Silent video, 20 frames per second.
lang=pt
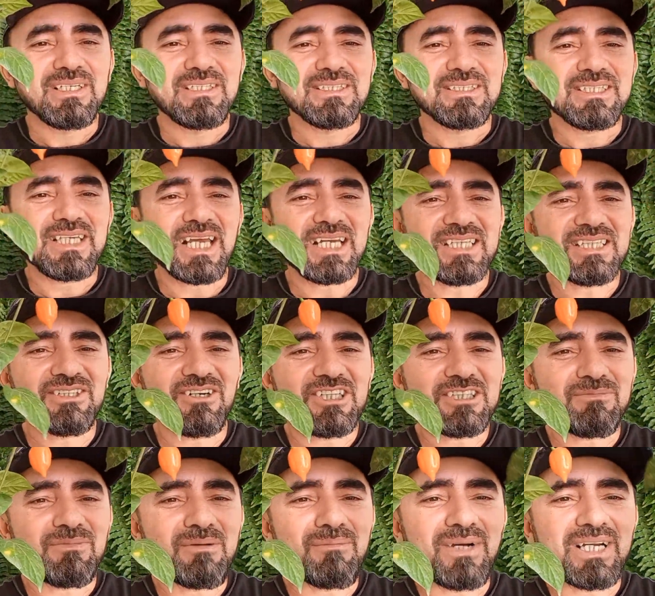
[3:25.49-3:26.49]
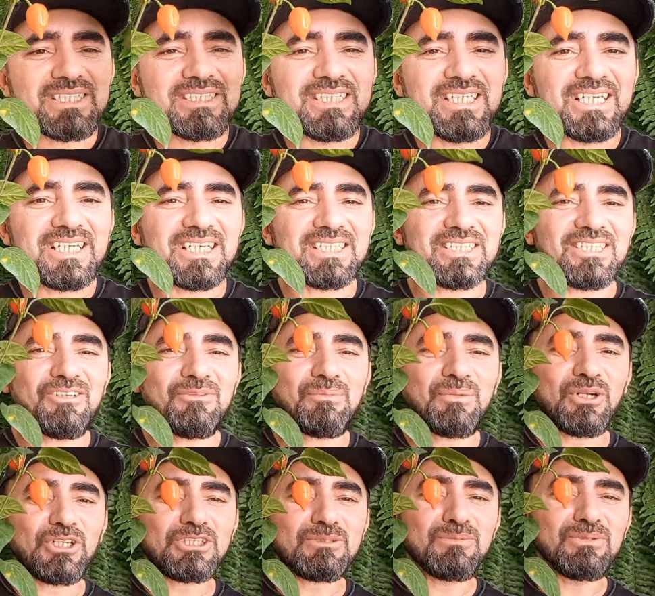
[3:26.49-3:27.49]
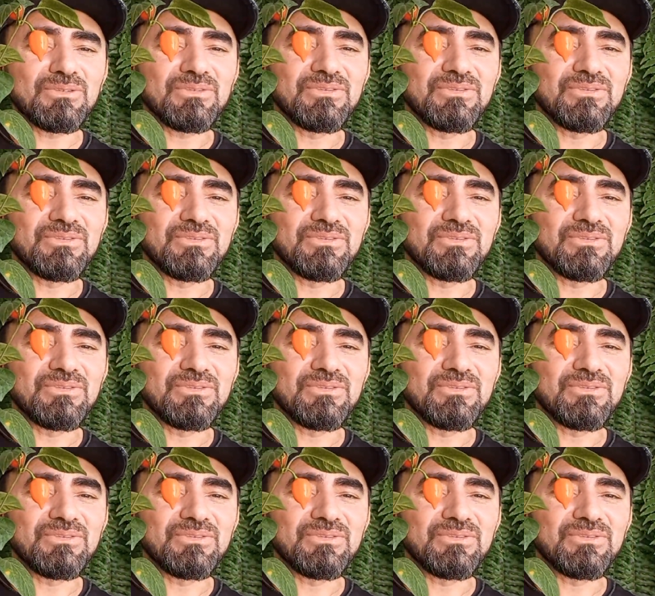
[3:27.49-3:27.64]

Segue nós para mais dicas. Até o próximo